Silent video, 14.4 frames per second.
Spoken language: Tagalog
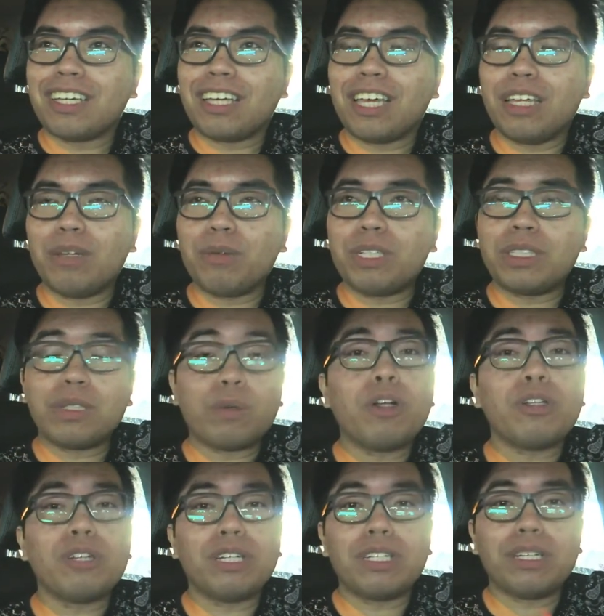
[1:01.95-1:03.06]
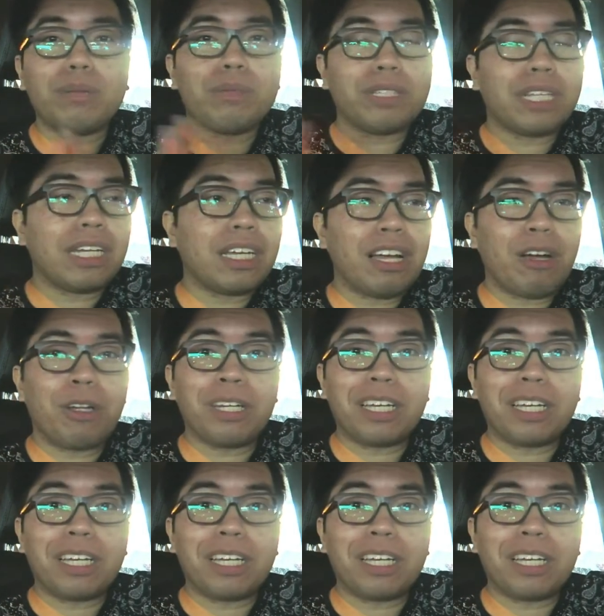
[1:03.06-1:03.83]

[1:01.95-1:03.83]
anyways although hindi naman talaga ako